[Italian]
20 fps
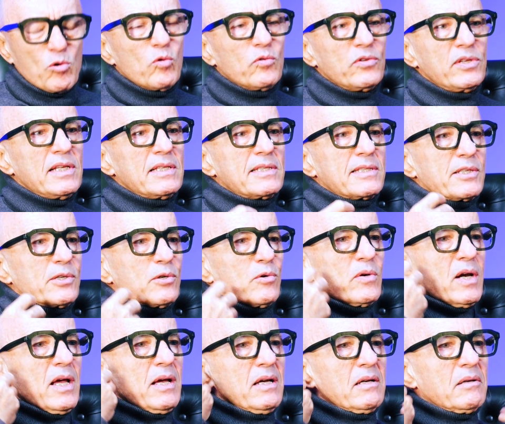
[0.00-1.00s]

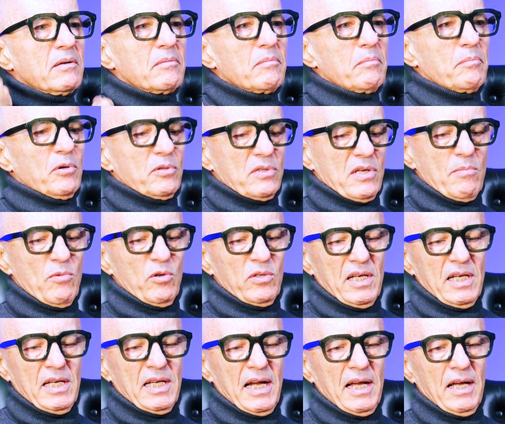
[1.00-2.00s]
condizione, possiamo
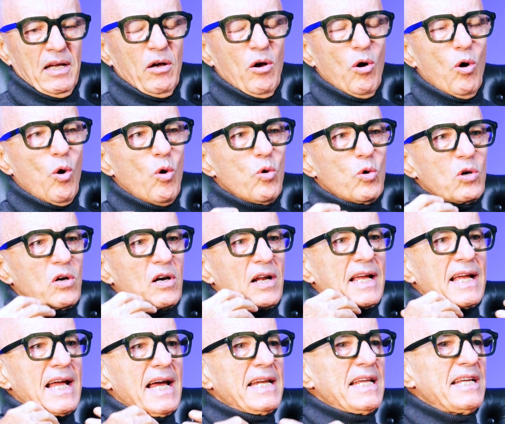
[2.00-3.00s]
dire,
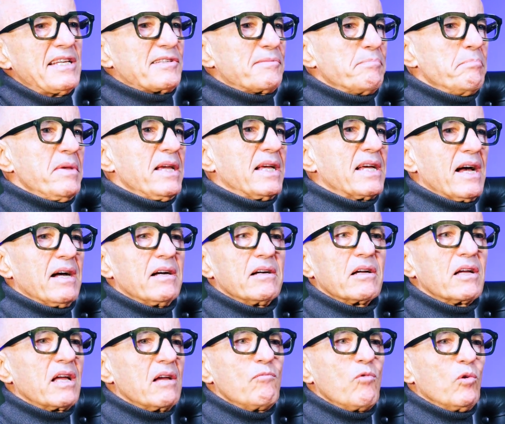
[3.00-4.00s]
organismica.
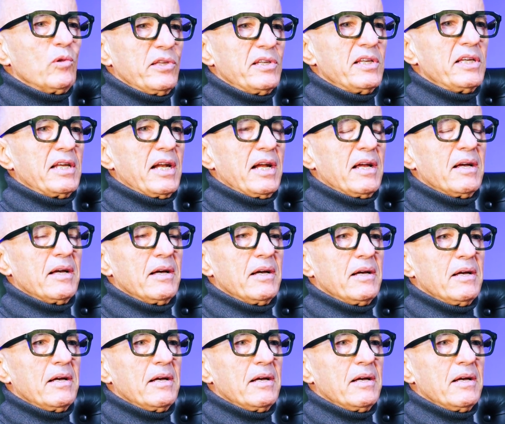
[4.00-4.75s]
Che vuol dire?